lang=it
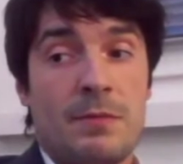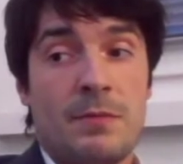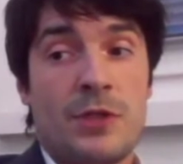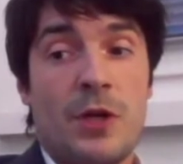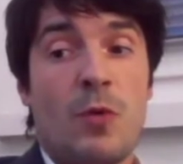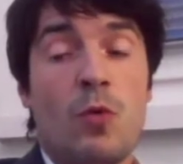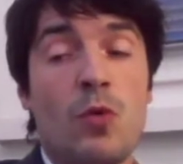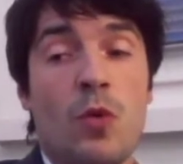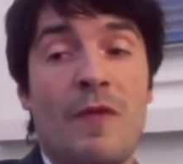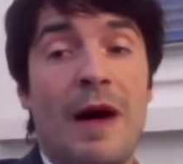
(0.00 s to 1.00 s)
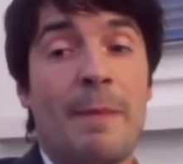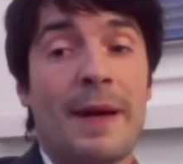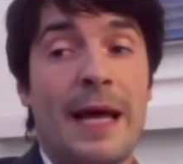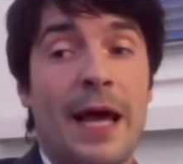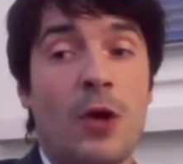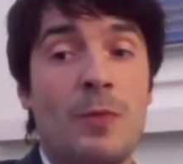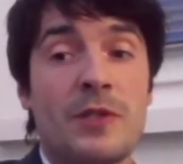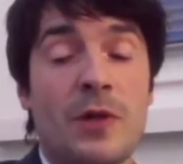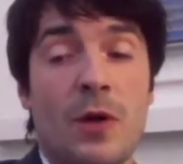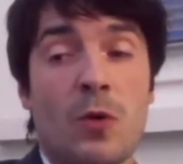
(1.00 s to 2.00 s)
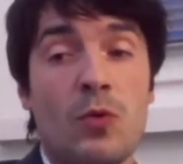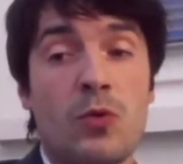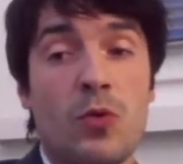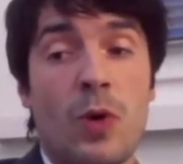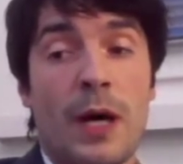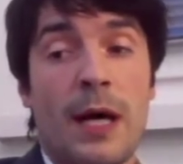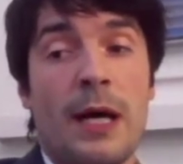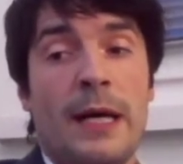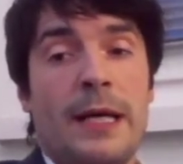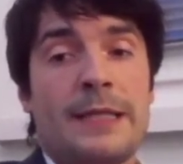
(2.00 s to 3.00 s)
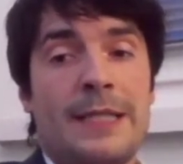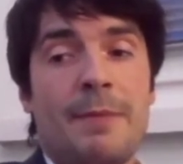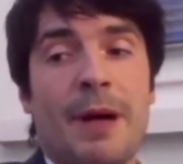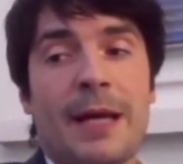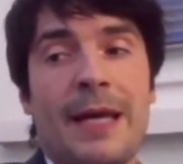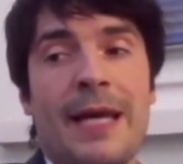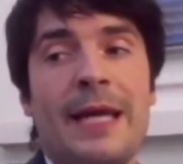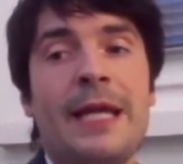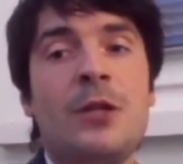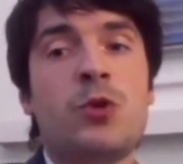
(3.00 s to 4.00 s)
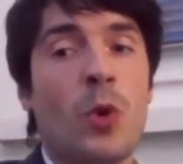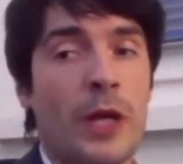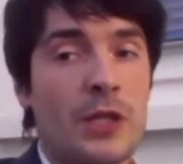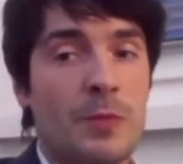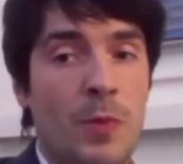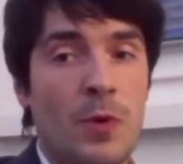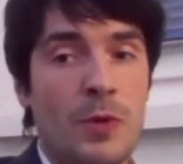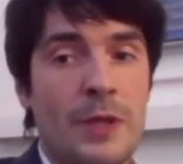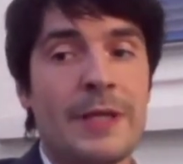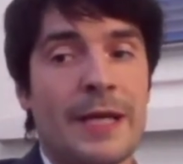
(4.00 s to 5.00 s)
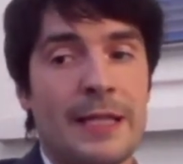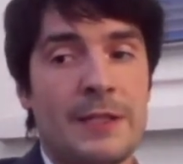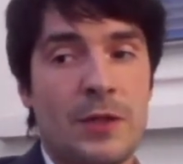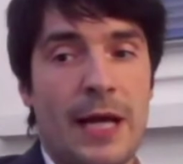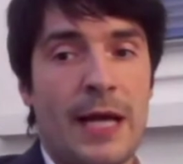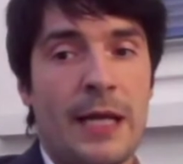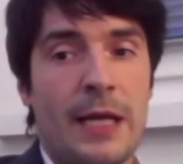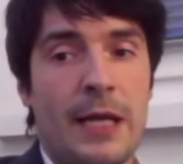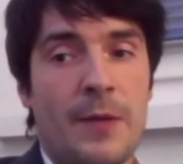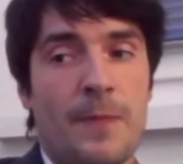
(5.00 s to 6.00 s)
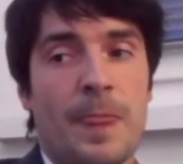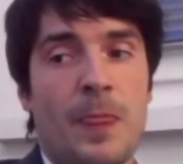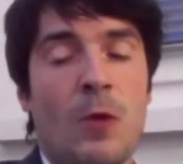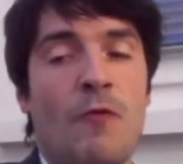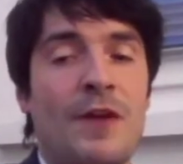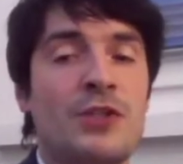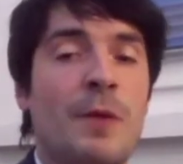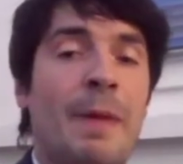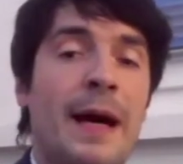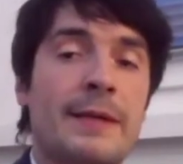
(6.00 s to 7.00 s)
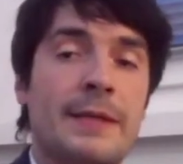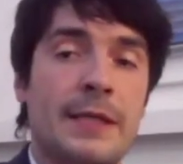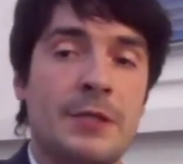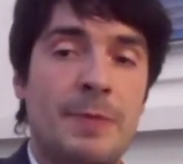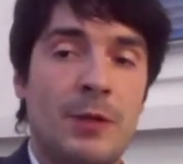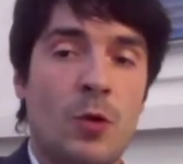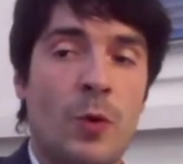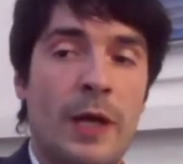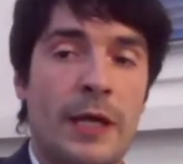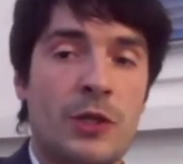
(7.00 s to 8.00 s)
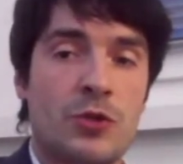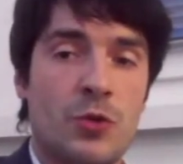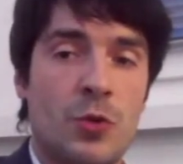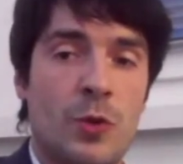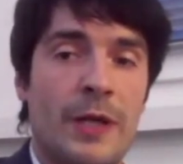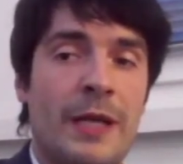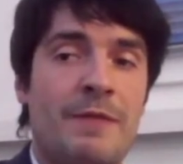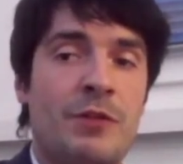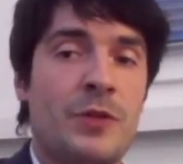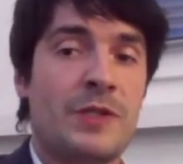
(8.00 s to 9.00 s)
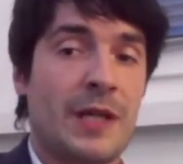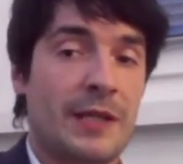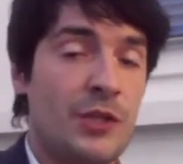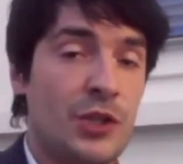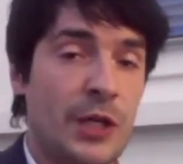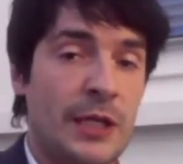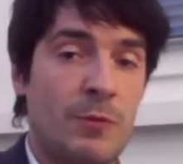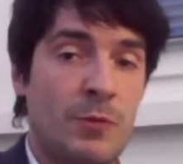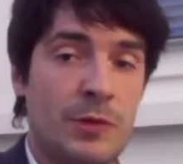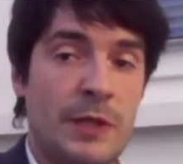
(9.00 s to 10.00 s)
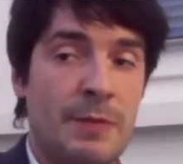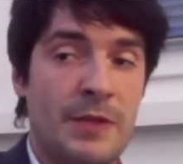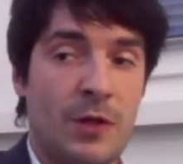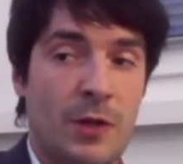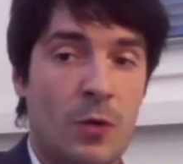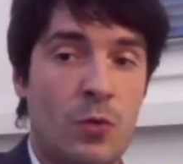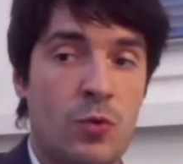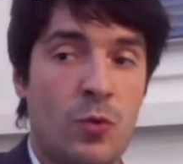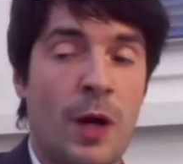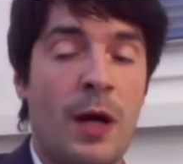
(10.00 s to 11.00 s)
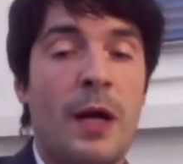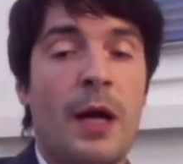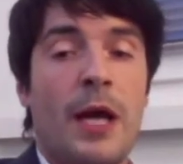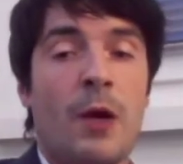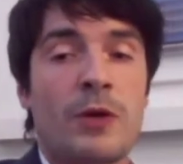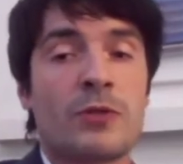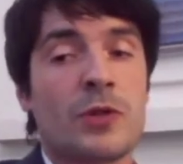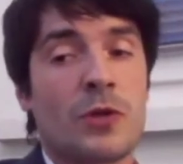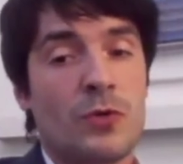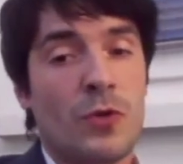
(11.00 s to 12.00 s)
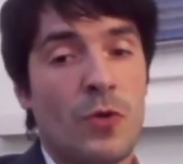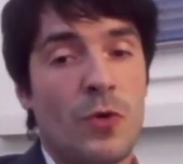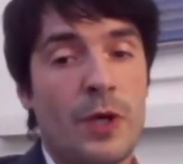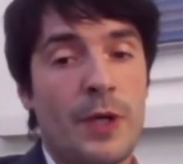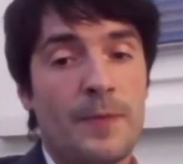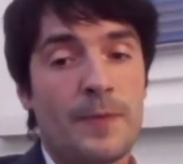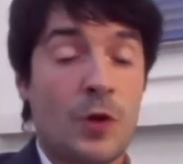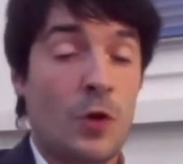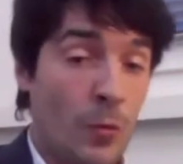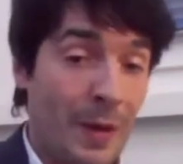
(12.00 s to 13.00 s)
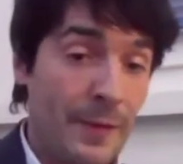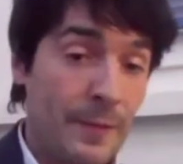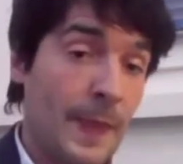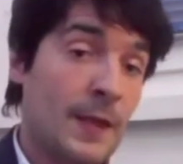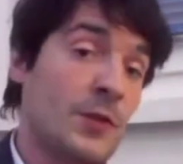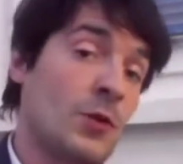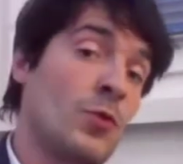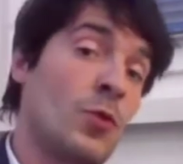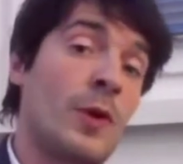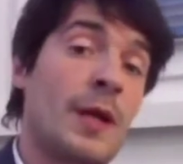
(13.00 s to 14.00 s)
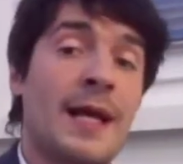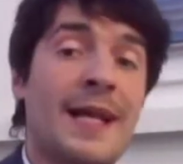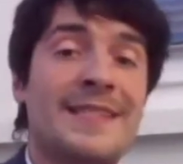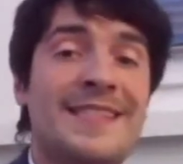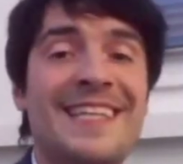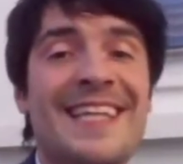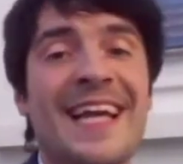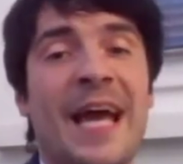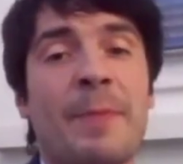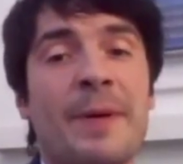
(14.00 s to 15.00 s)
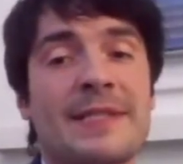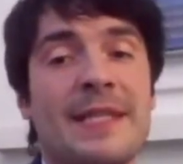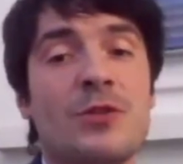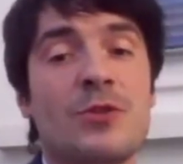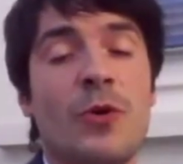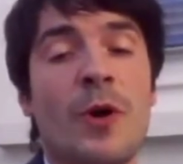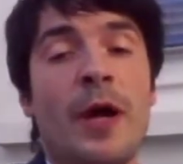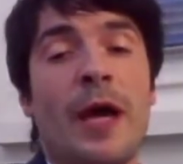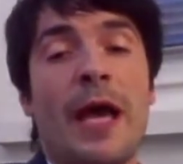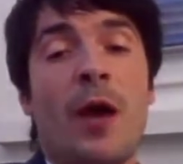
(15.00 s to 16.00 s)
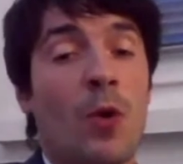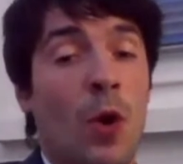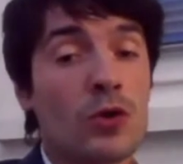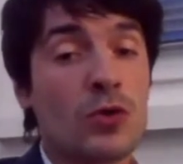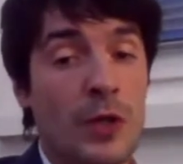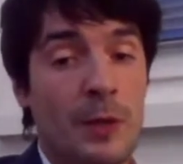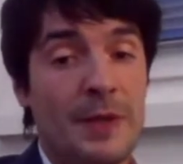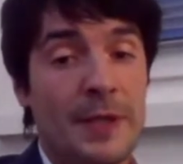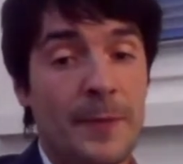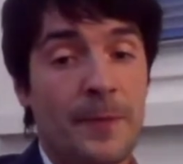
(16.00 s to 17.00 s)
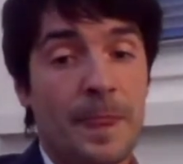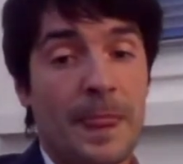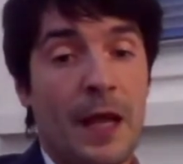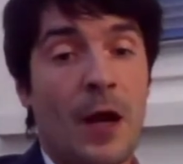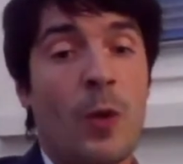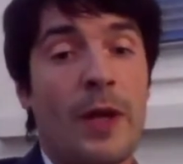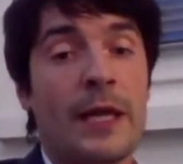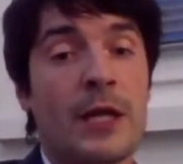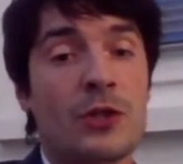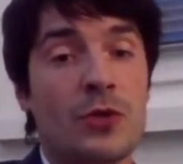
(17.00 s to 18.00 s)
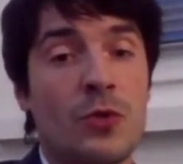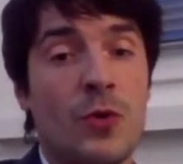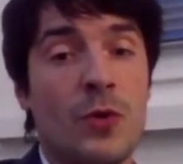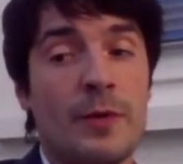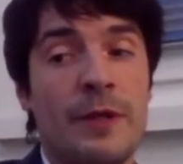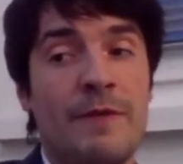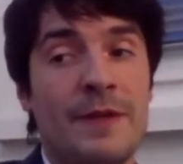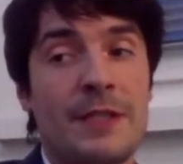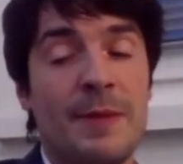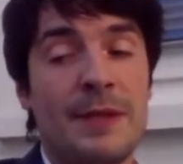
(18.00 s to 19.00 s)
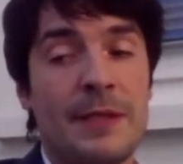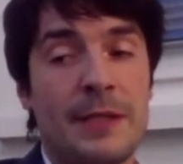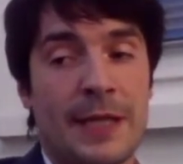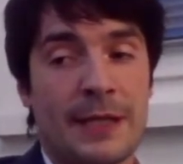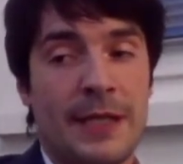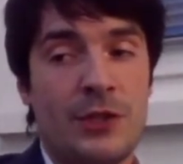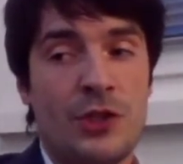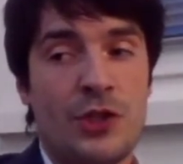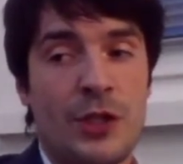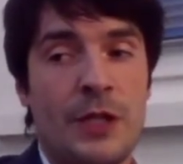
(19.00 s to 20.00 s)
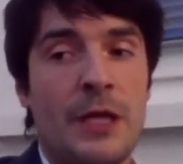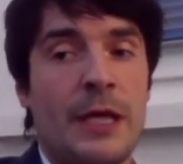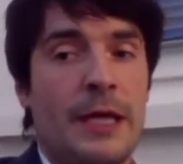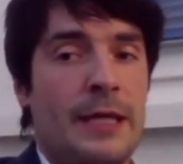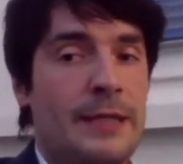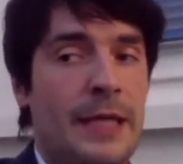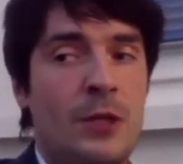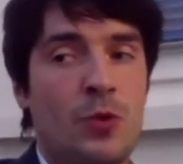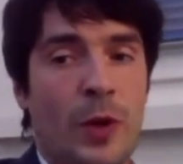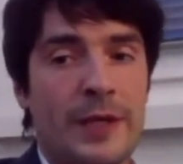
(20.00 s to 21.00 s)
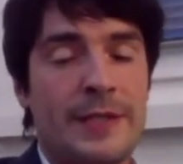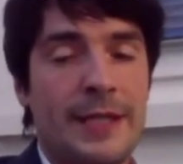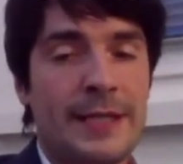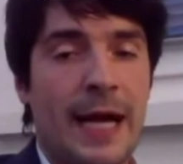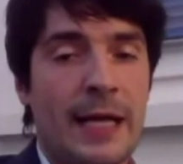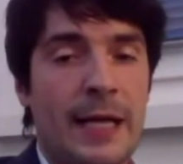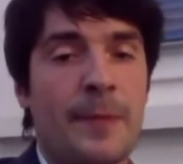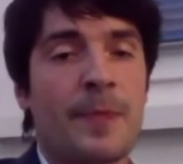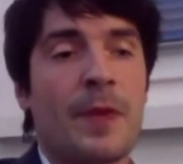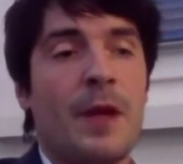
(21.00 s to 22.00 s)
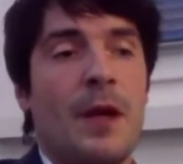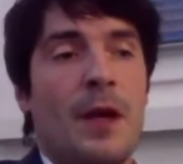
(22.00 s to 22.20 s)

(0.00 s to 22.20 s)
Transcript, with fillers: Mm, se uno va a parlare con il Ministero della Cultura, sembra che il turismo internazionale non faccia parte rispetto a quelle che sono le visioni strategiche del, del Ministero della Cultura. E questo secondo noi, secondo me e secondo la, l'azienda che rappresento, è un grosso limite a quelli che sono gli investimenti strategici dei turisti in Italia.